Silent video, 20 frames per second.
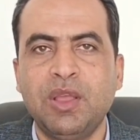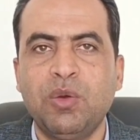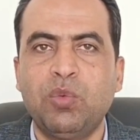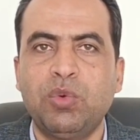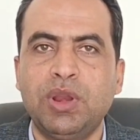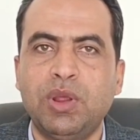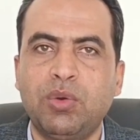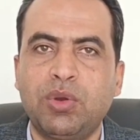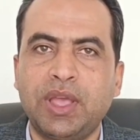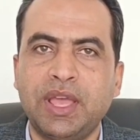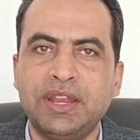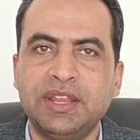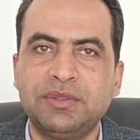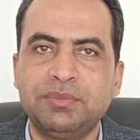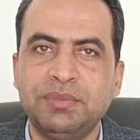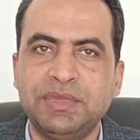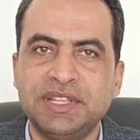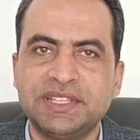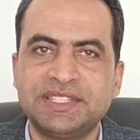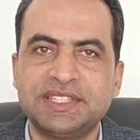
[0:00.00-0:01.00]
ولو
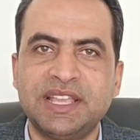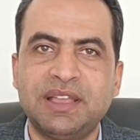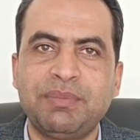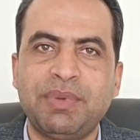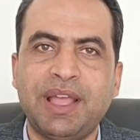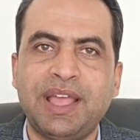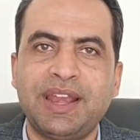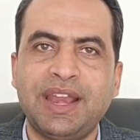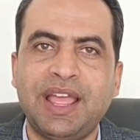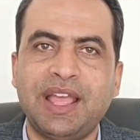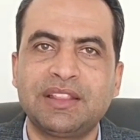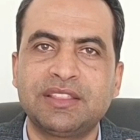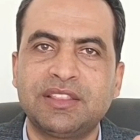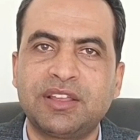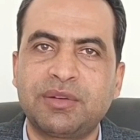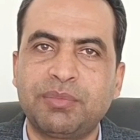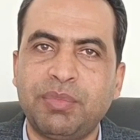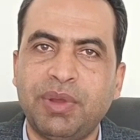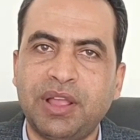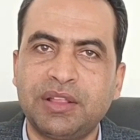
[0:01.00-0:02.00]
كانت من سبعة لحد
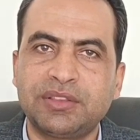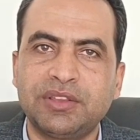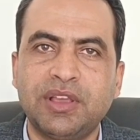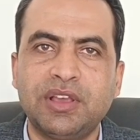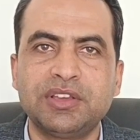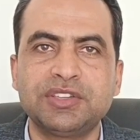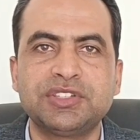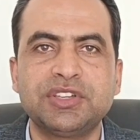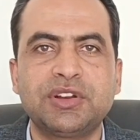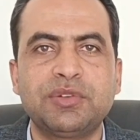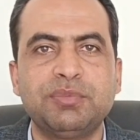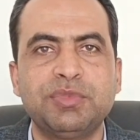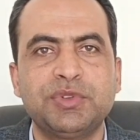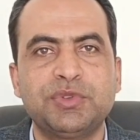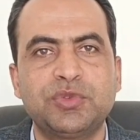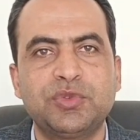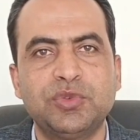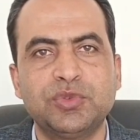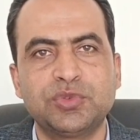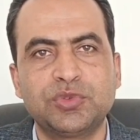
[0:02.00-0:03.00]
14
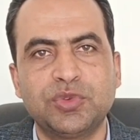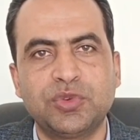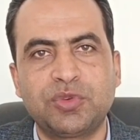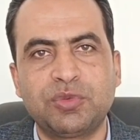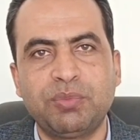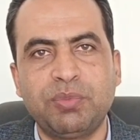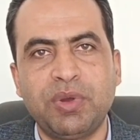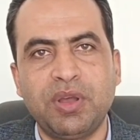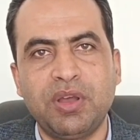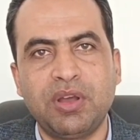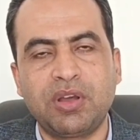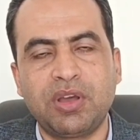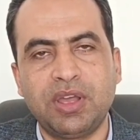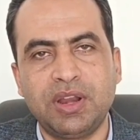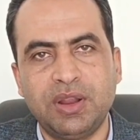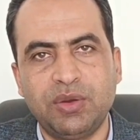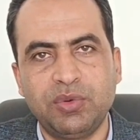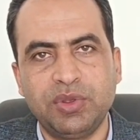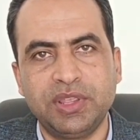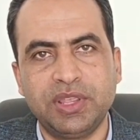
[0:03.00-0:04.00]
بتكون تربة
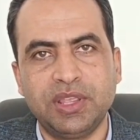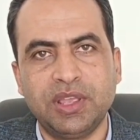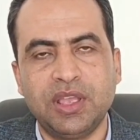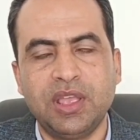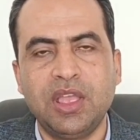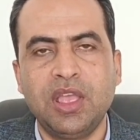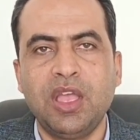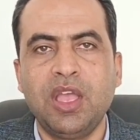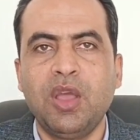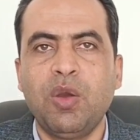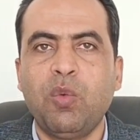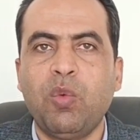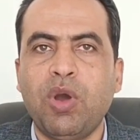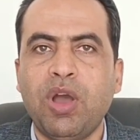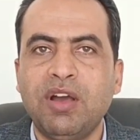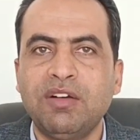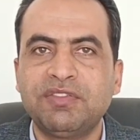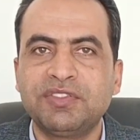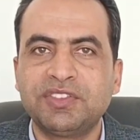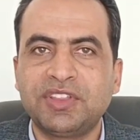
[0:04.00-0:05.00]
قلوية
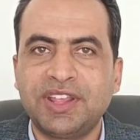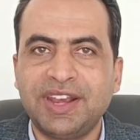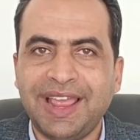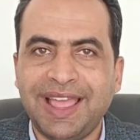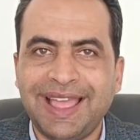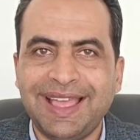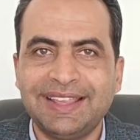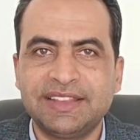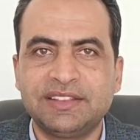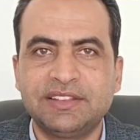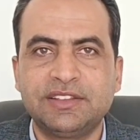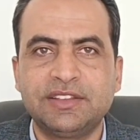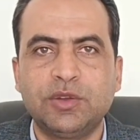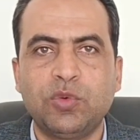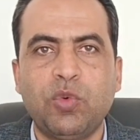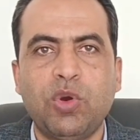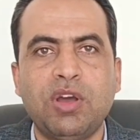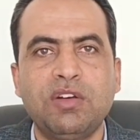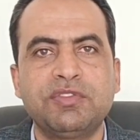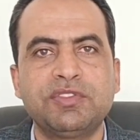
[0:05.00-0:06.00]
وافضل حد
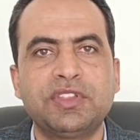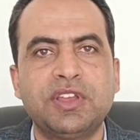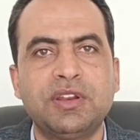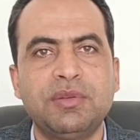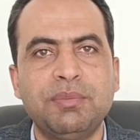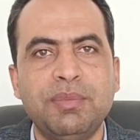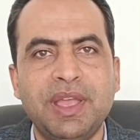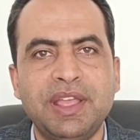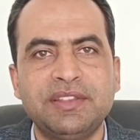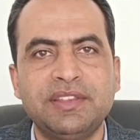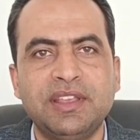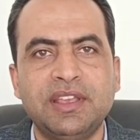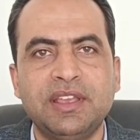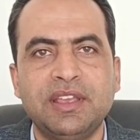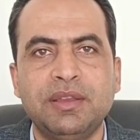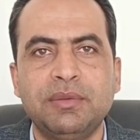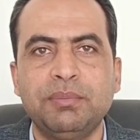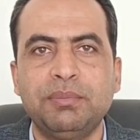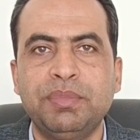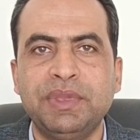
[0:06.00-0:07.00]
وافضل
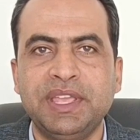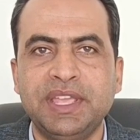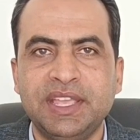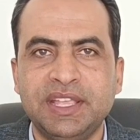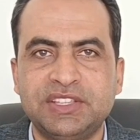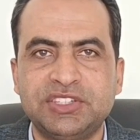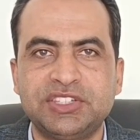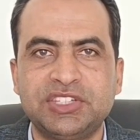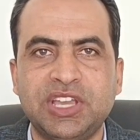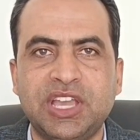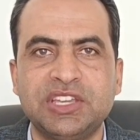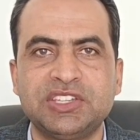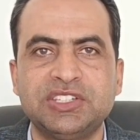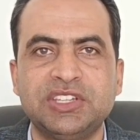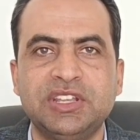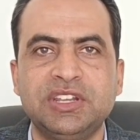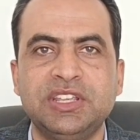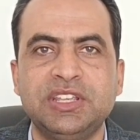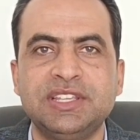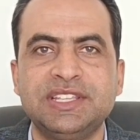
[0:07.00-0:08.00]
مدى بي اتش
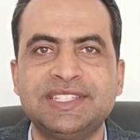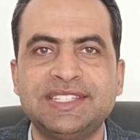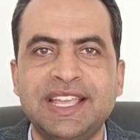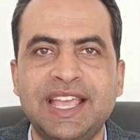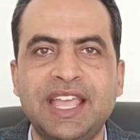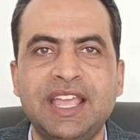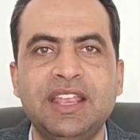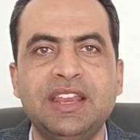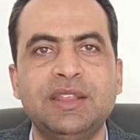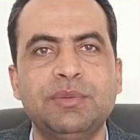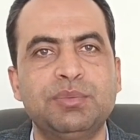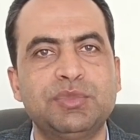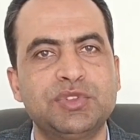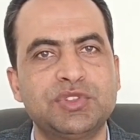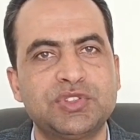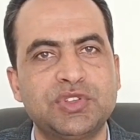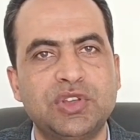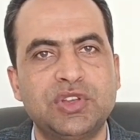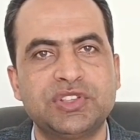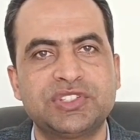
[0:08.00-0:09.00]
عشان يسهل
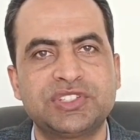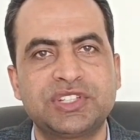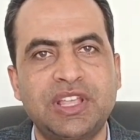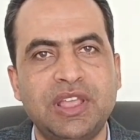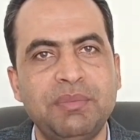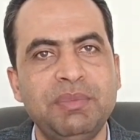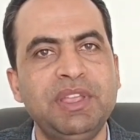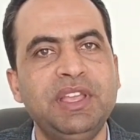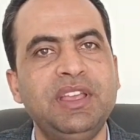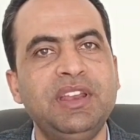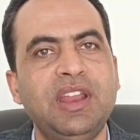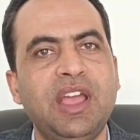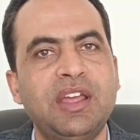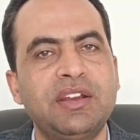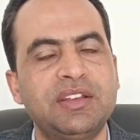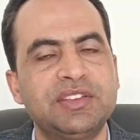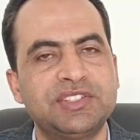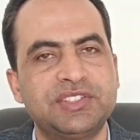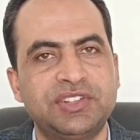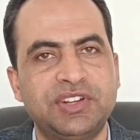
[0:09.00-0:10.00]
امتصاص جميع
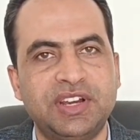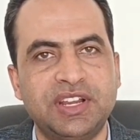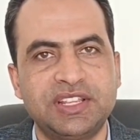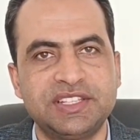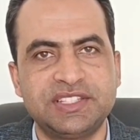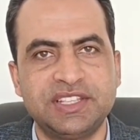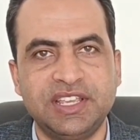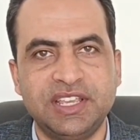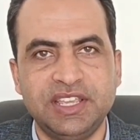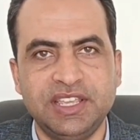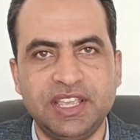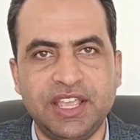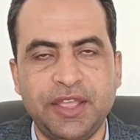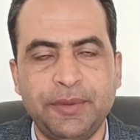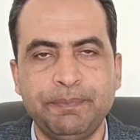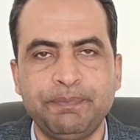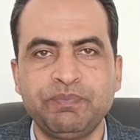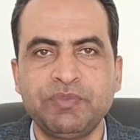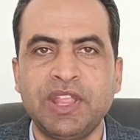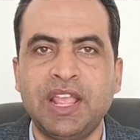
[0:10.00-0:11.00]
العناصر
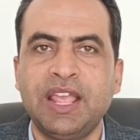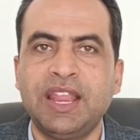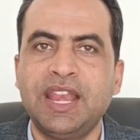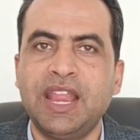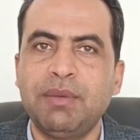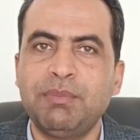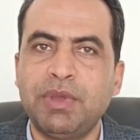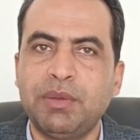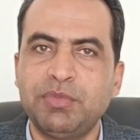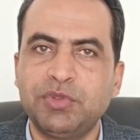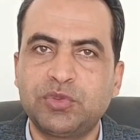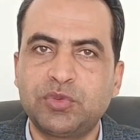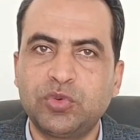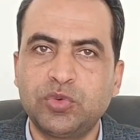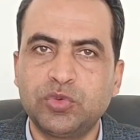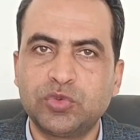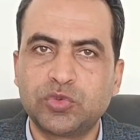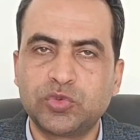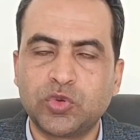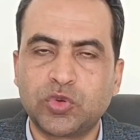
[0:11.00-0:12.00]
الغذائيه لما
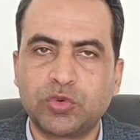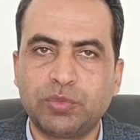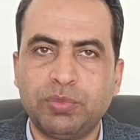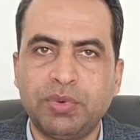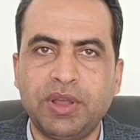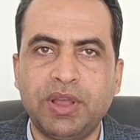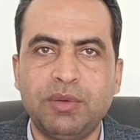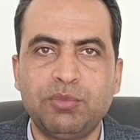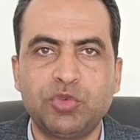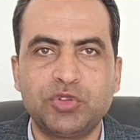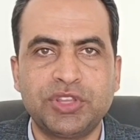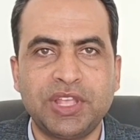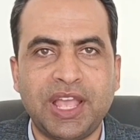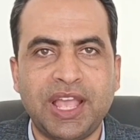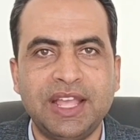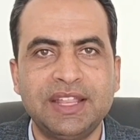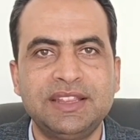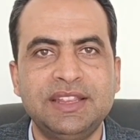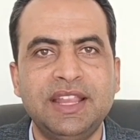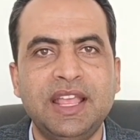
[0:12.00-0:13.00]
بتكون التربه
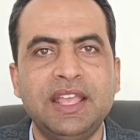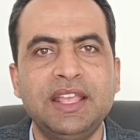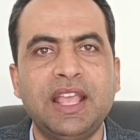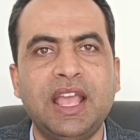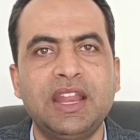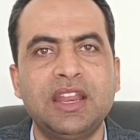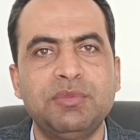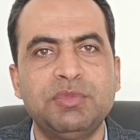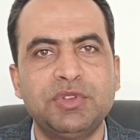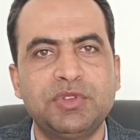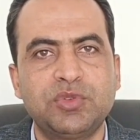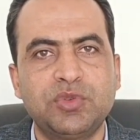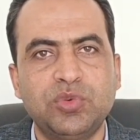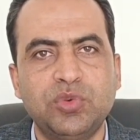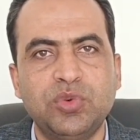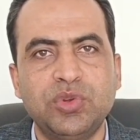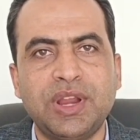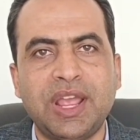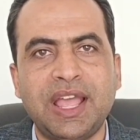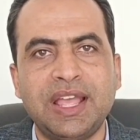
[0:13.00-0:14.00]
متعادله يعني
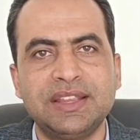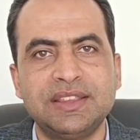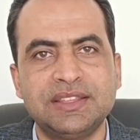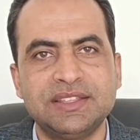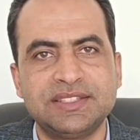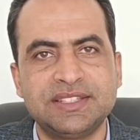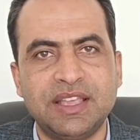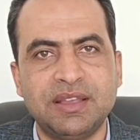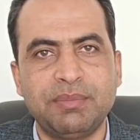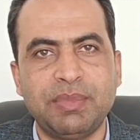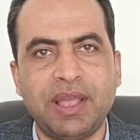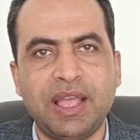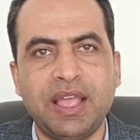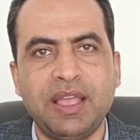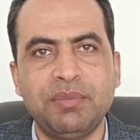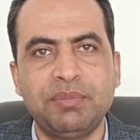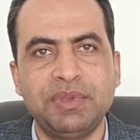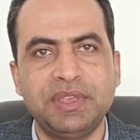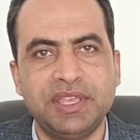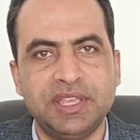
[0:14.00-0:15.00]
بتكون عند
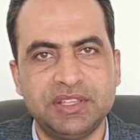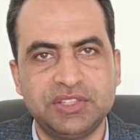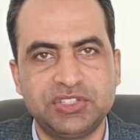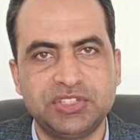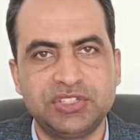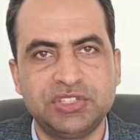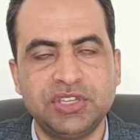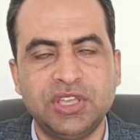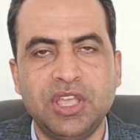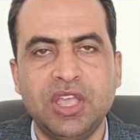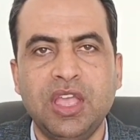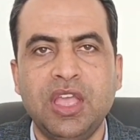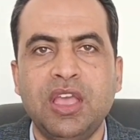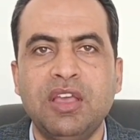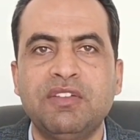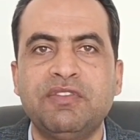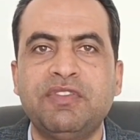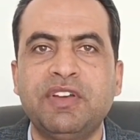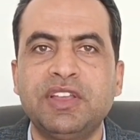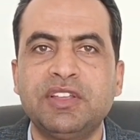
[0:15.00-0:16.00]
7 بي اتش
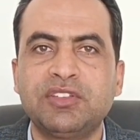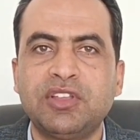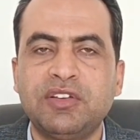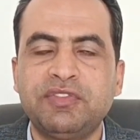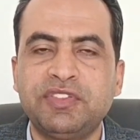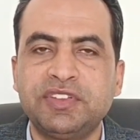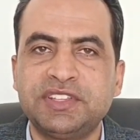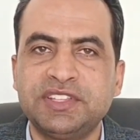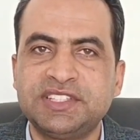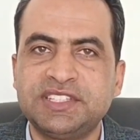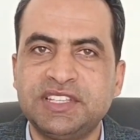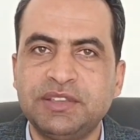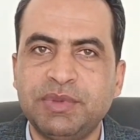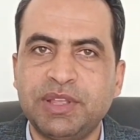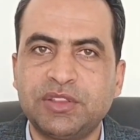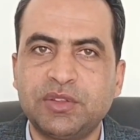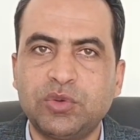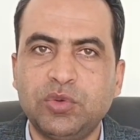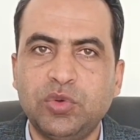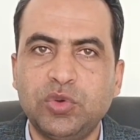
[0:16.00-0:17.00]
فاضافه
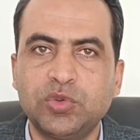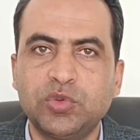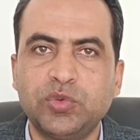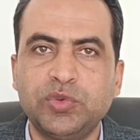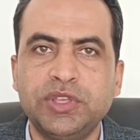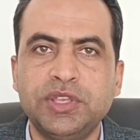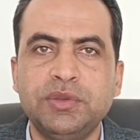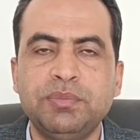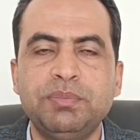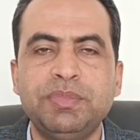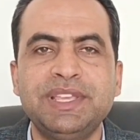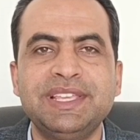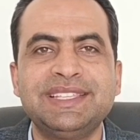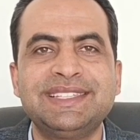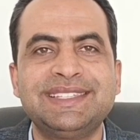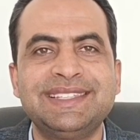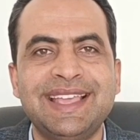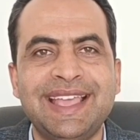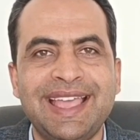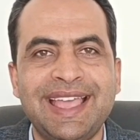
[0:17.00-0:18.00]
السماد العضوي
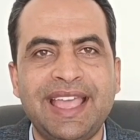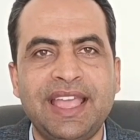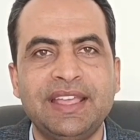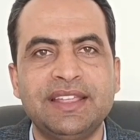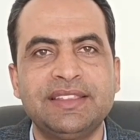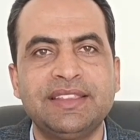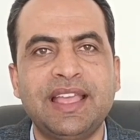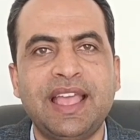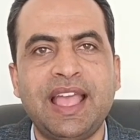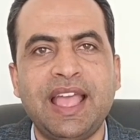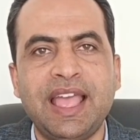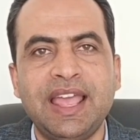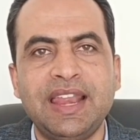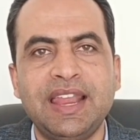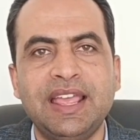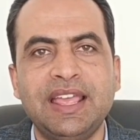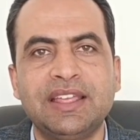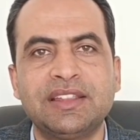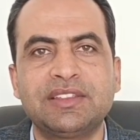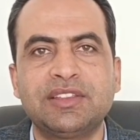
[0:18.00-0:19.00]
بيساعد
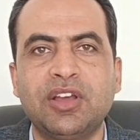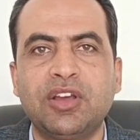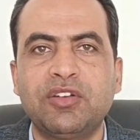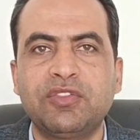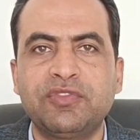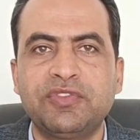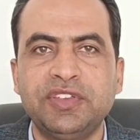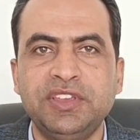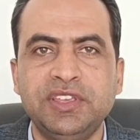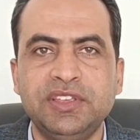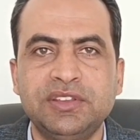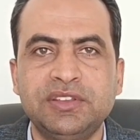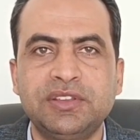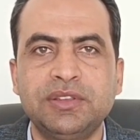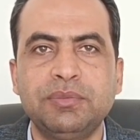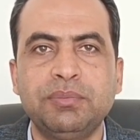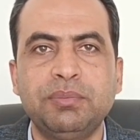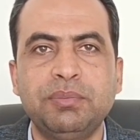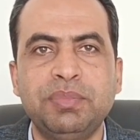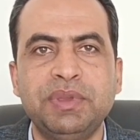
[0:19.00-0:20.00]
على تخفيض
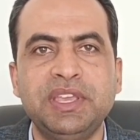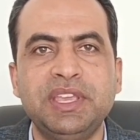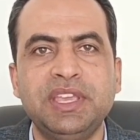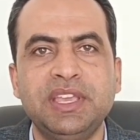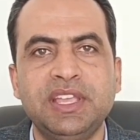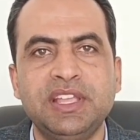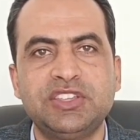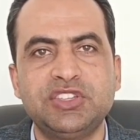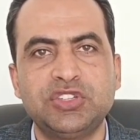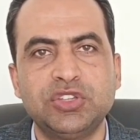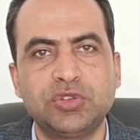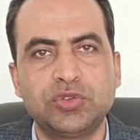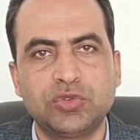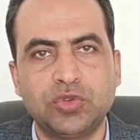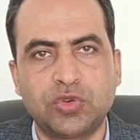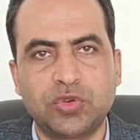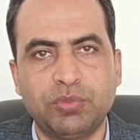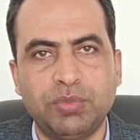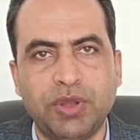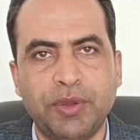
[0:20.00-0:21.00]
بي اتش
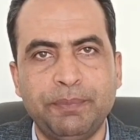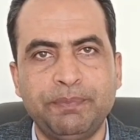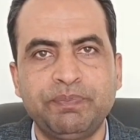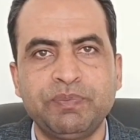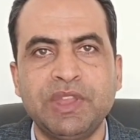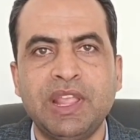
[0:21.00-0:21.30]
التربه